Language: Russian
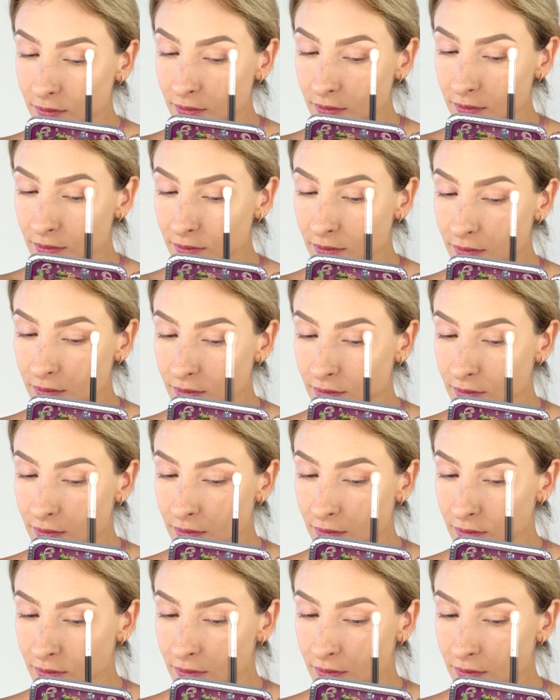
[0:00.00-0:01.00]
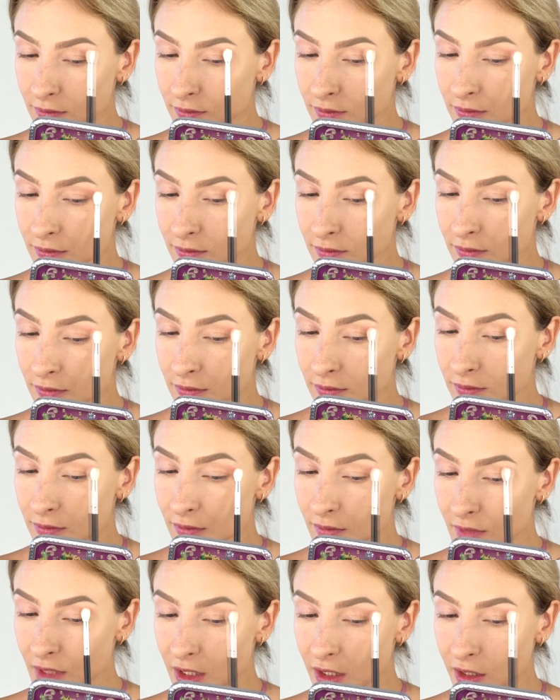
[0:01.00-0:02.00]
не знать, как это убрать.
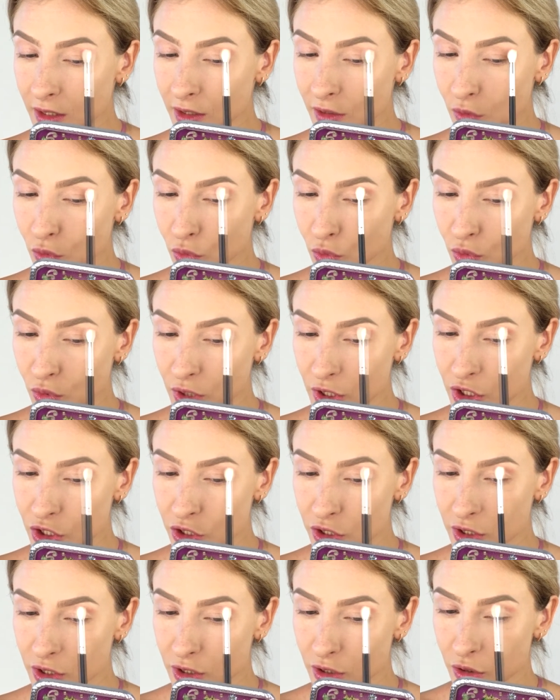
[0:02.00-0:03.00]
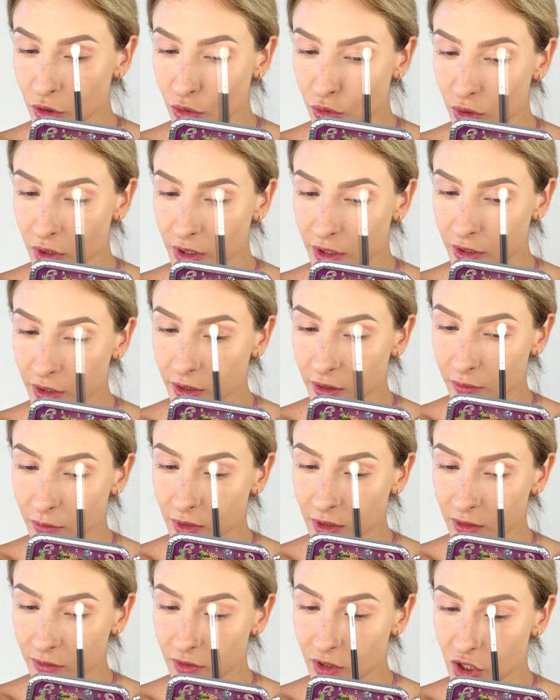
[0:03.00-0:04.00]
И очень
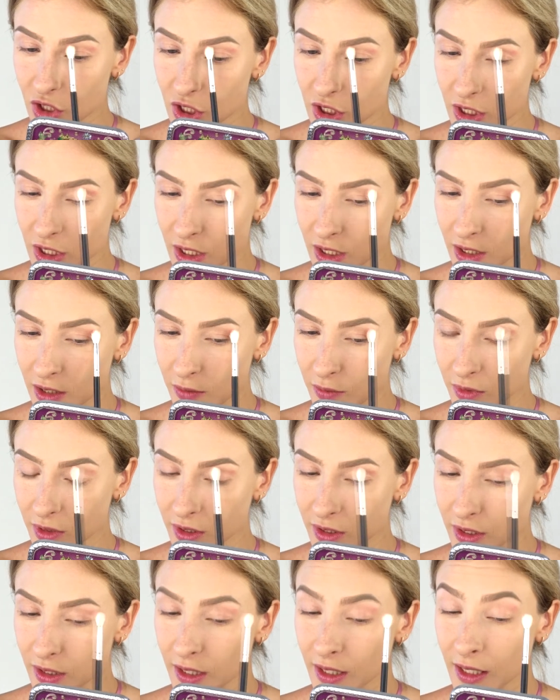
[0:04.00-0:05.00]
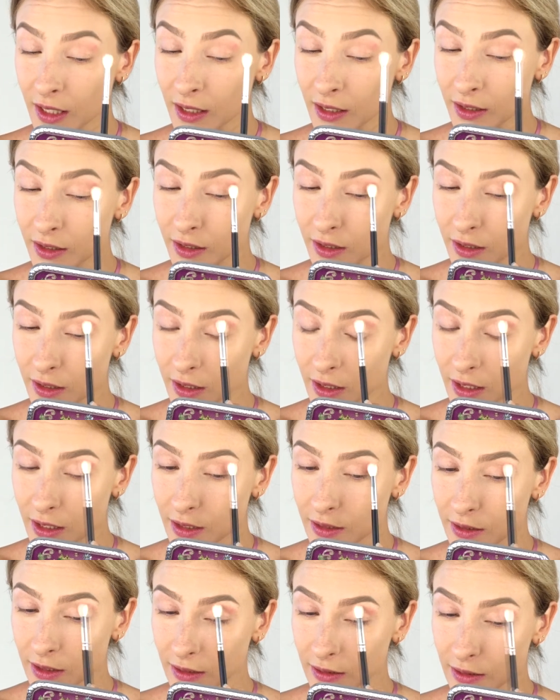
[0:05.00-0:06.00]
легкими движениями,
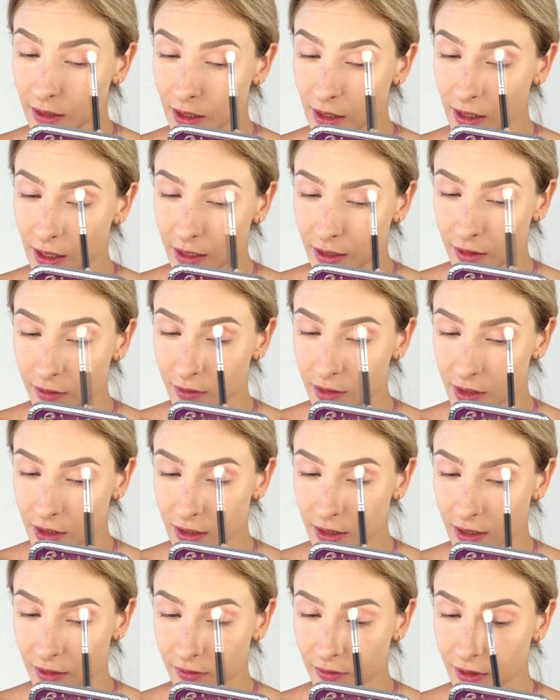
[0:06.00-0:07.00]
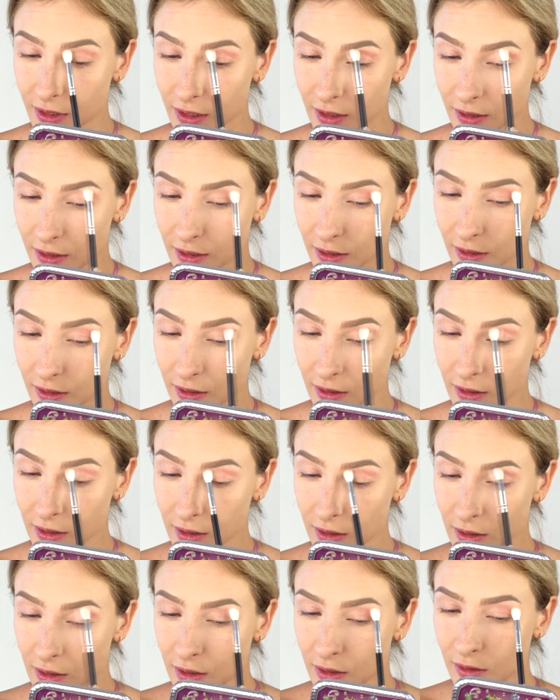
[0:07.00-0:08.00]
еле-еле дотрагиваясь до века,
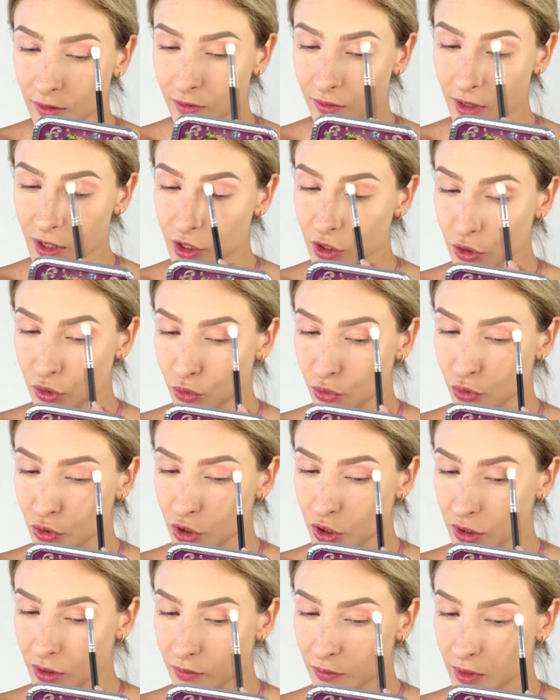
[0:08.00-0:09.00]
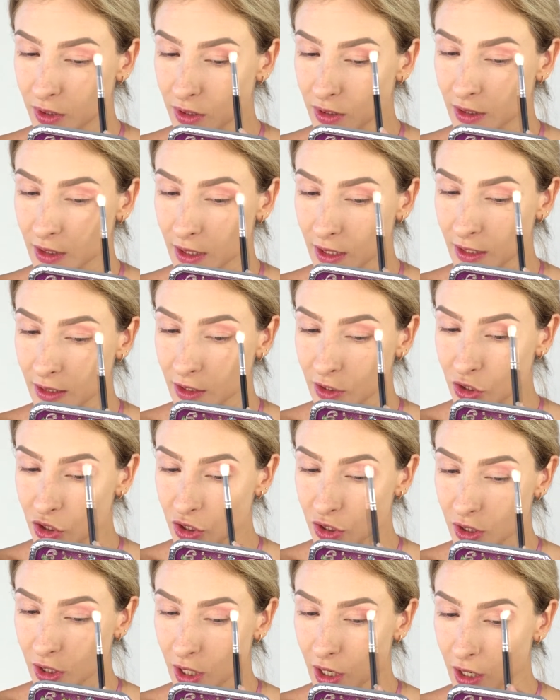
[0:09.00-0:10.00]
воздушными, я
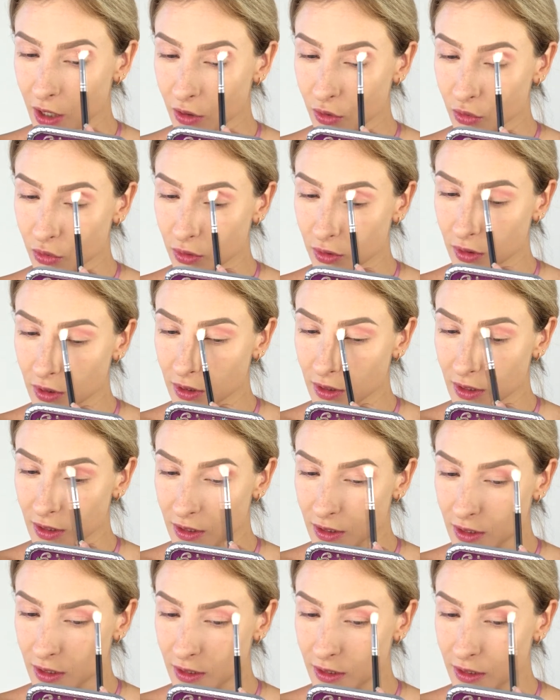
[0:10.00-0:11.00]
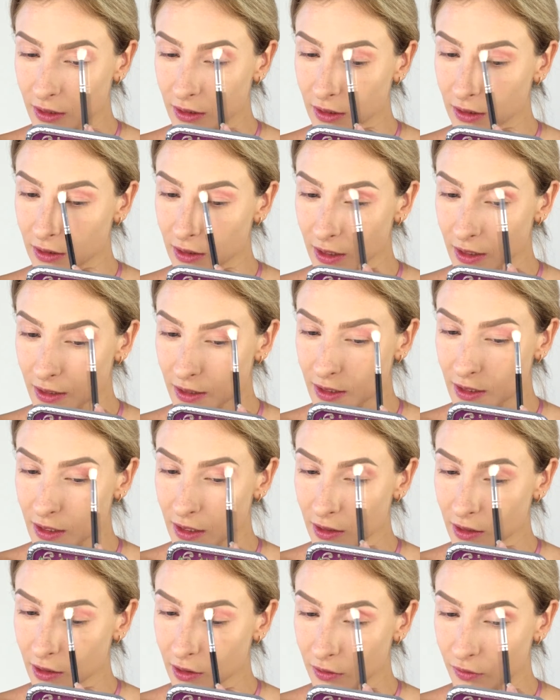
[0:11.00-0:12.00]
начинаю наносить этот
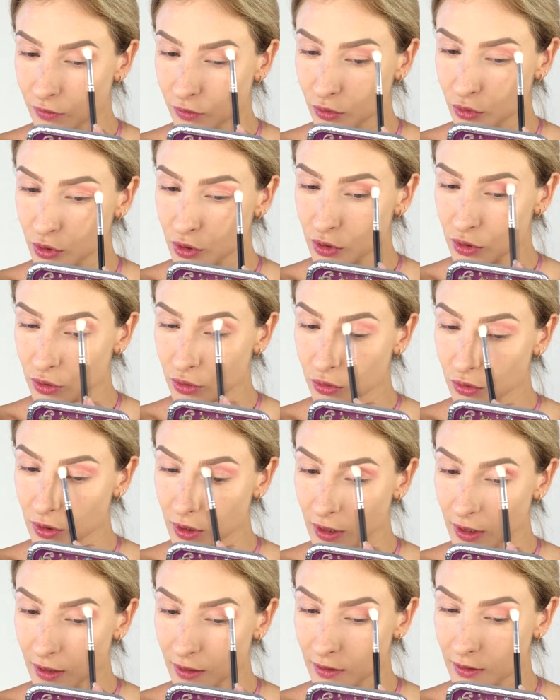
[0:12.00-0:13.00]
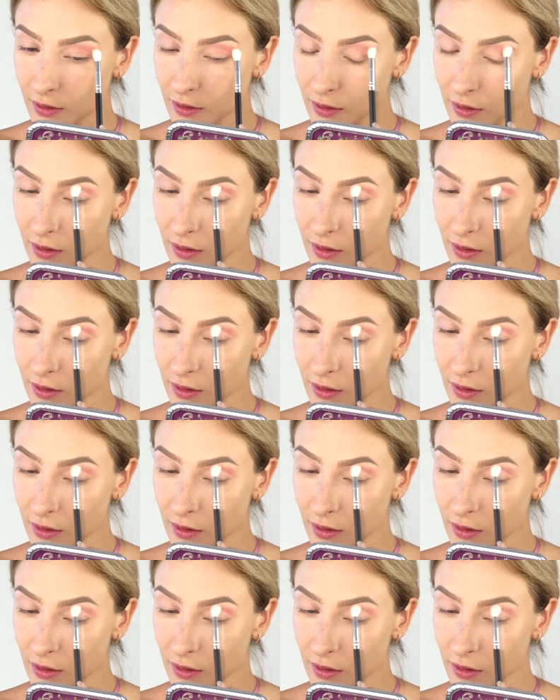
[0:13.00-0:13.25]
оттенок вот сюда.